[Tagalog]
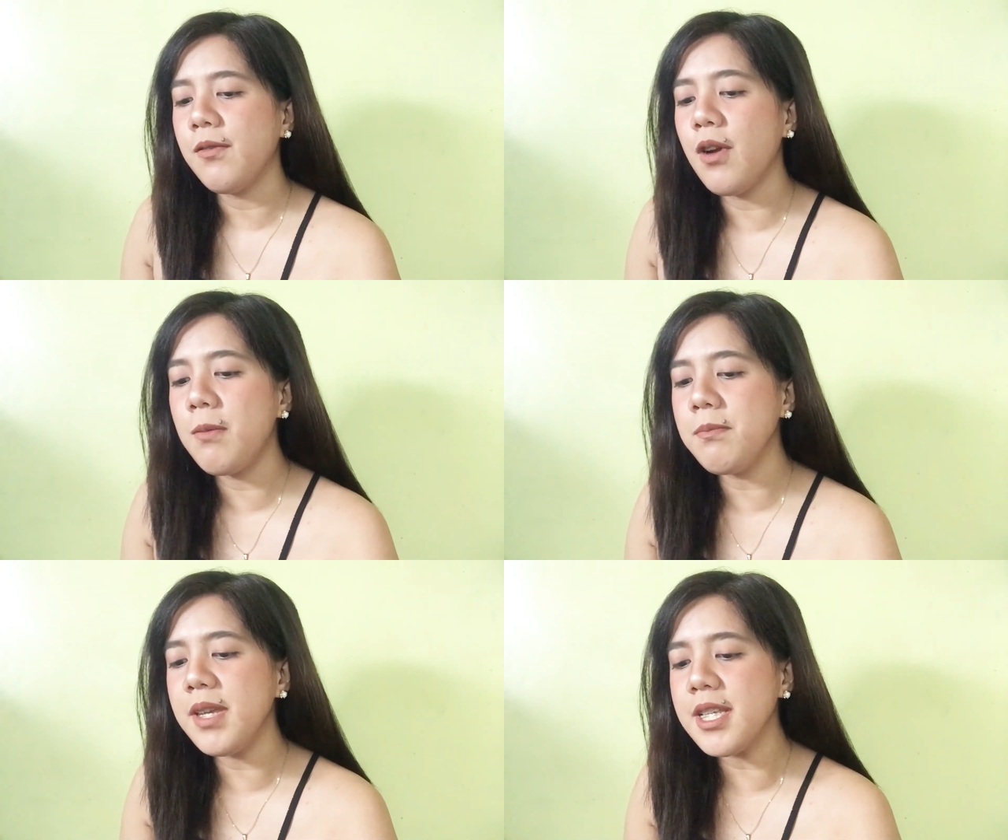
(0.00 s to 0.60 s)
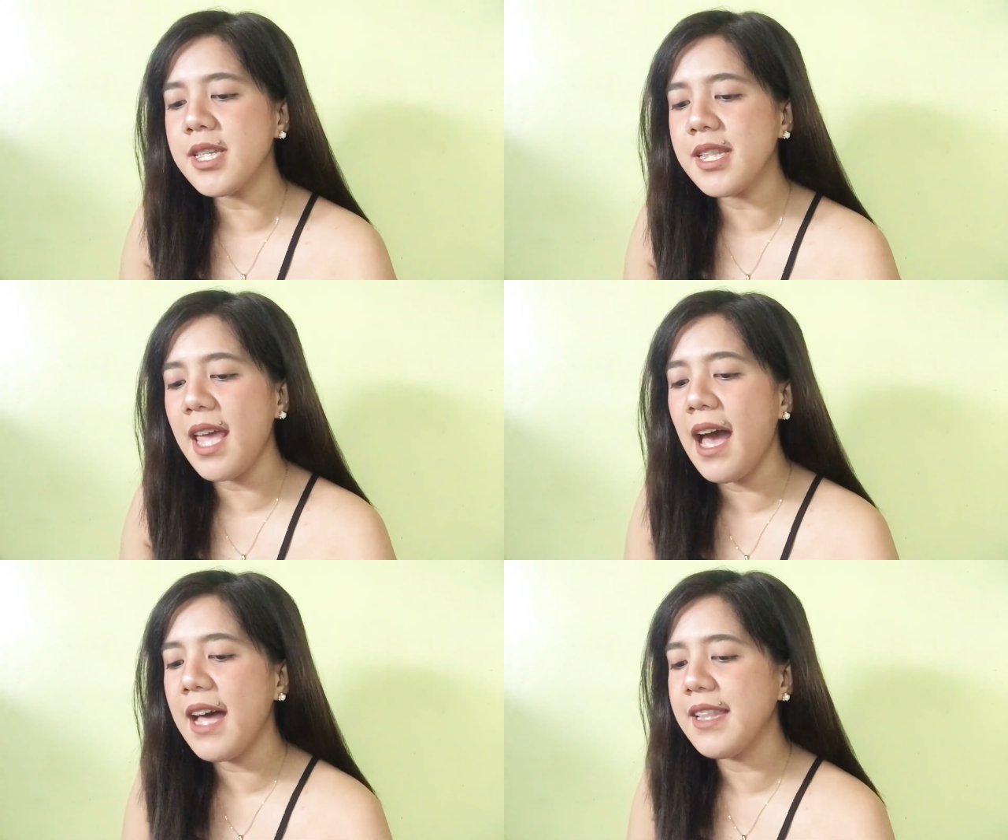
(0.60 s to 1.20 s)
from Mitch
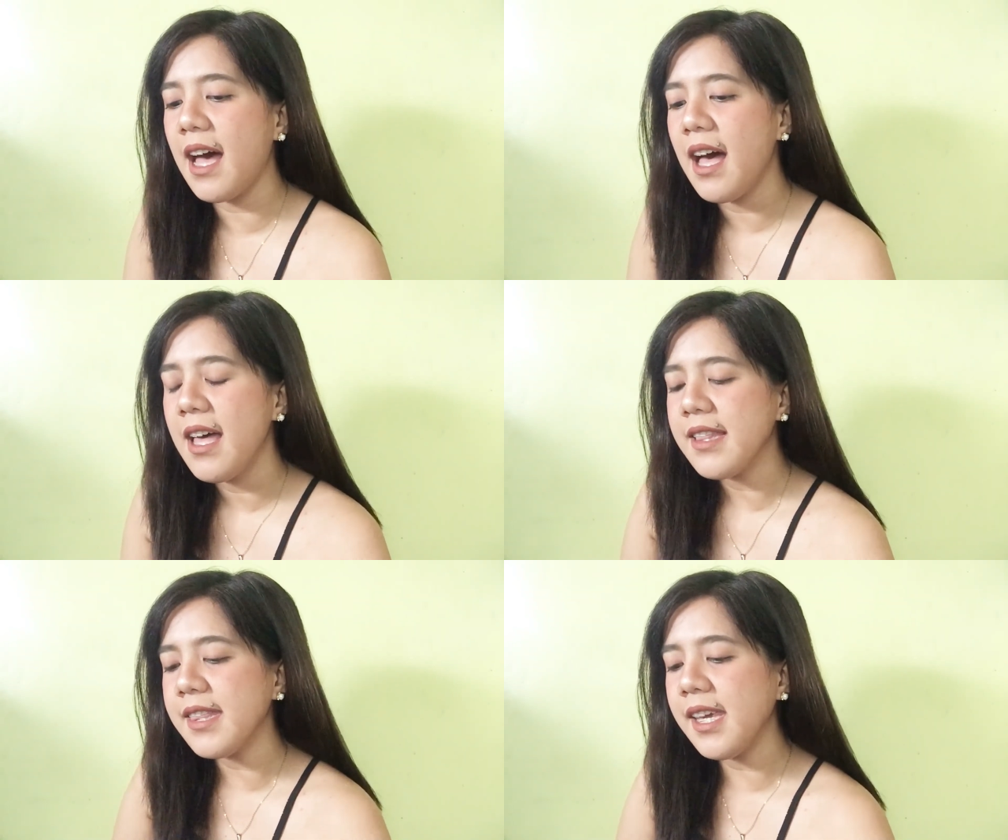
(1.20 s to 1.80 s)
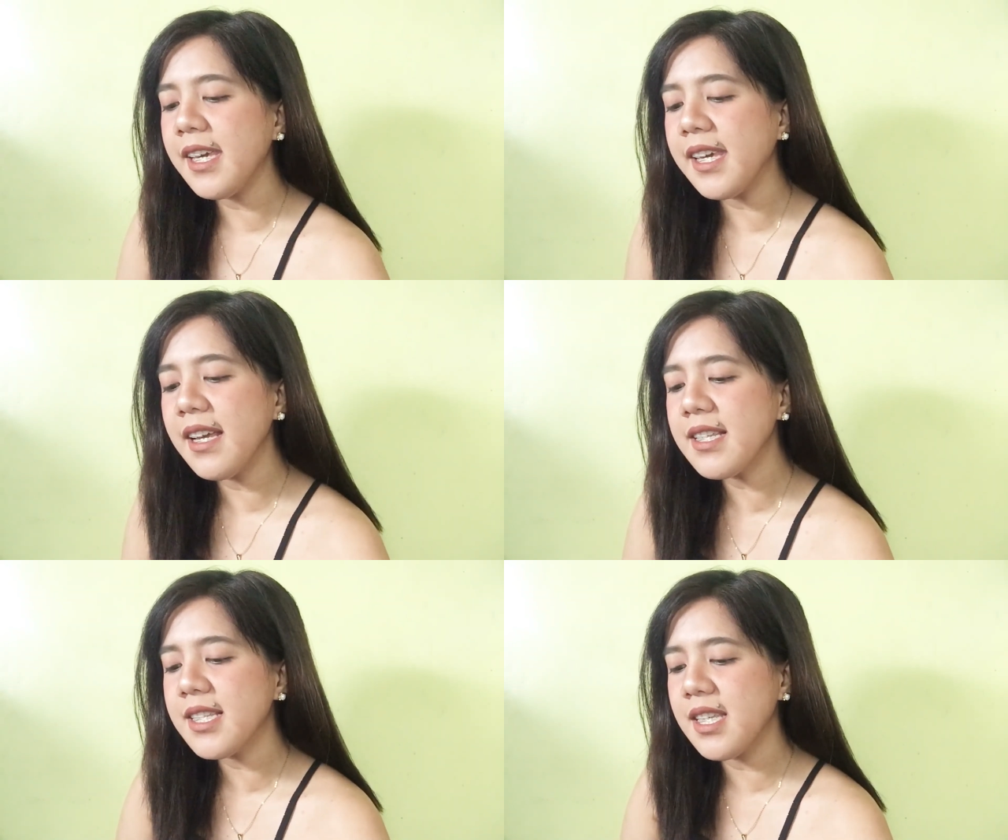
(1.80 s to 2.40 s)
Tejada.
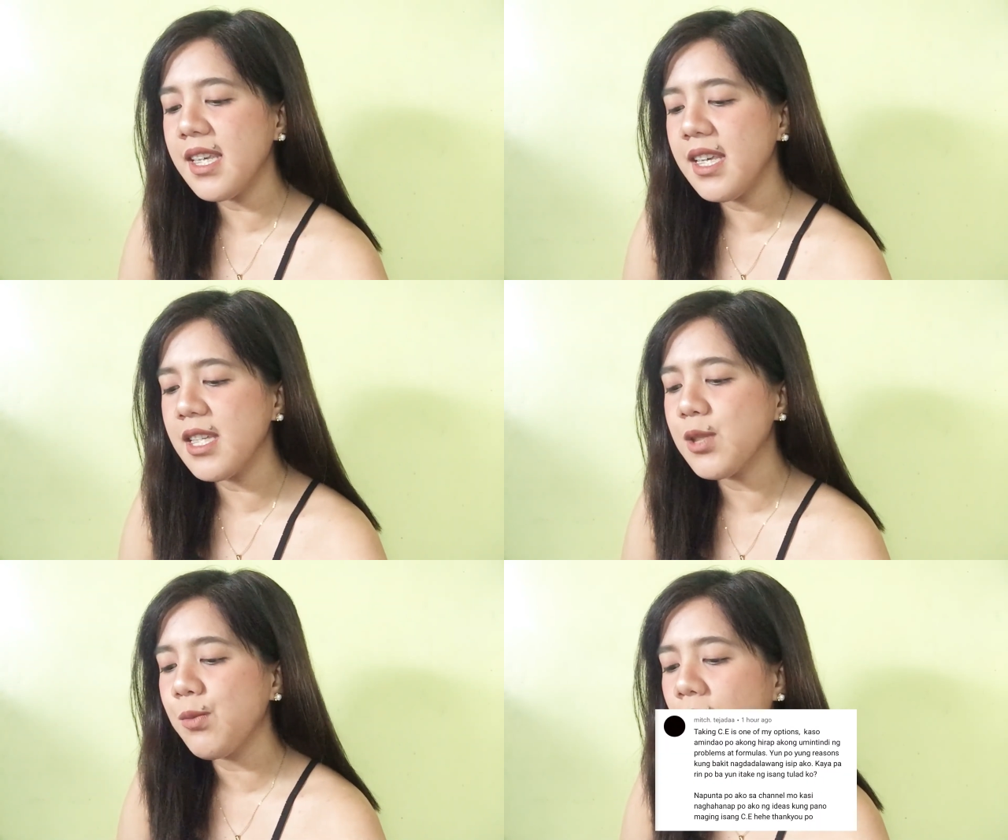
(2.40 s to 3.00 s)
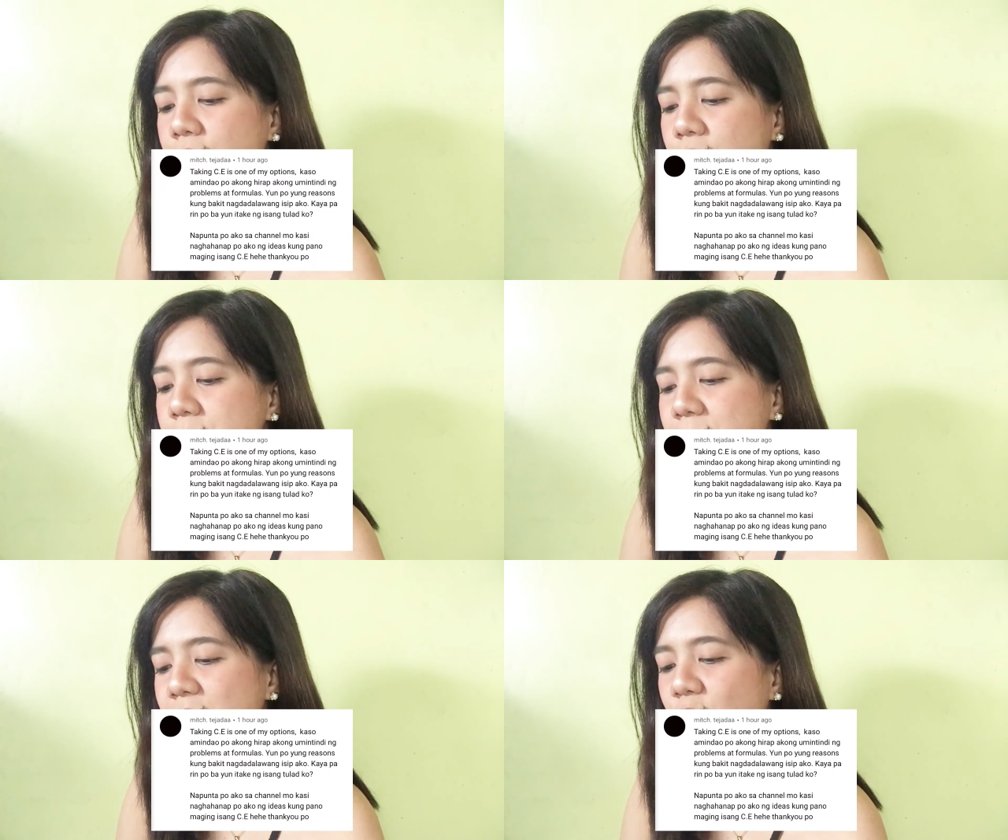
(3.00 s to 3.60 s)
Taking C is one of
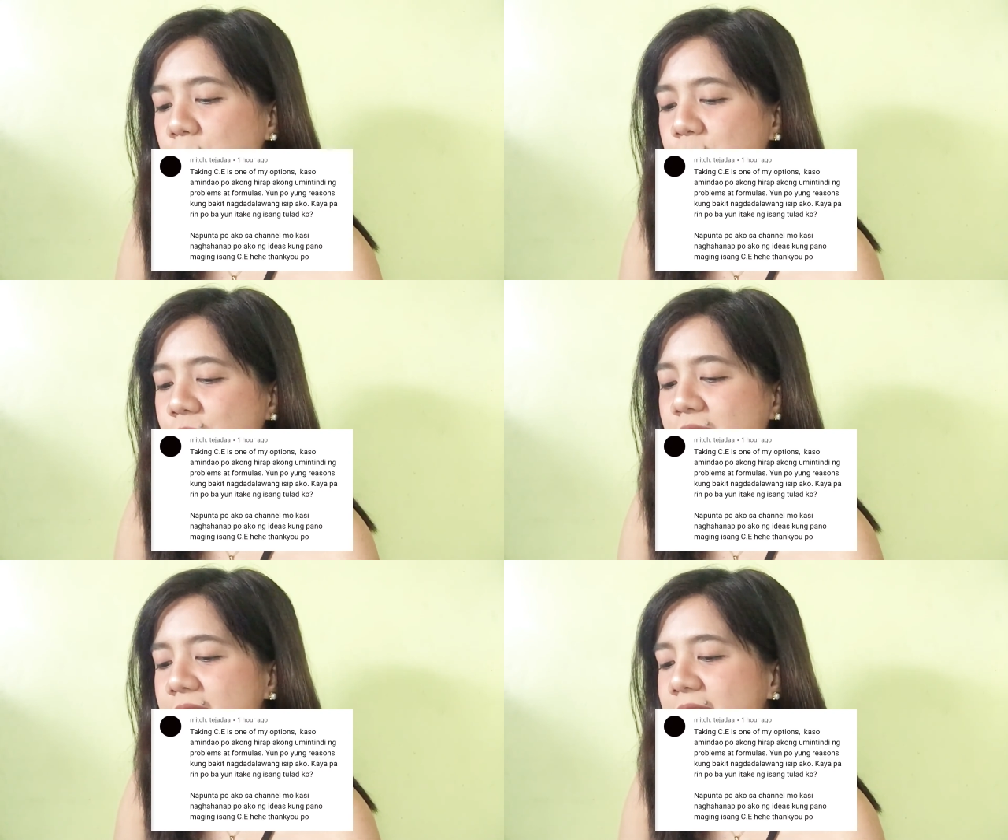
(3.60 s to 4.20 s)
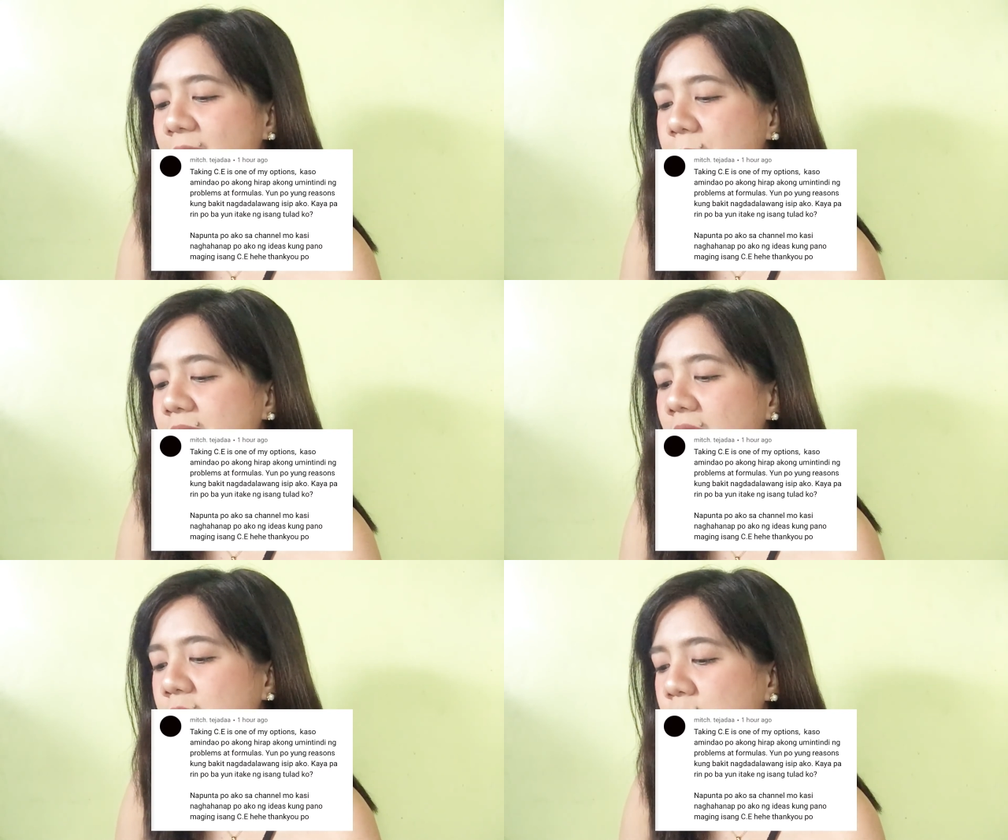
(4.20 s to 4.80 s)
my option kasi
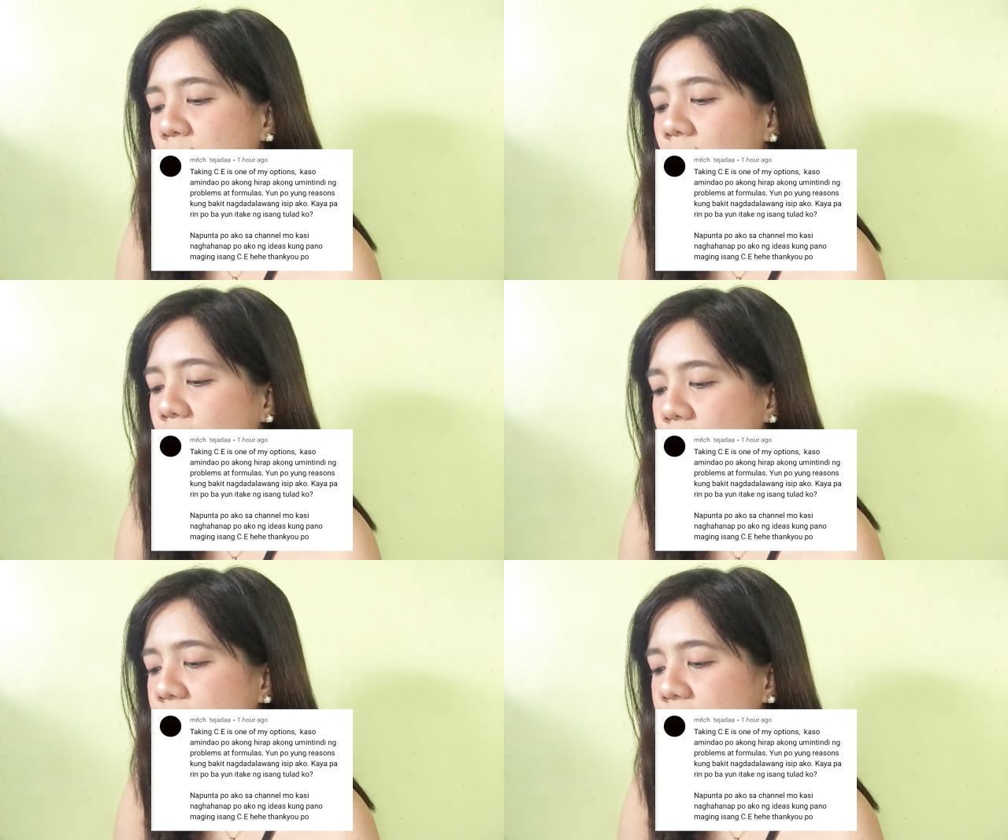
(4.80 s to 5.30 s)
aminado po ako,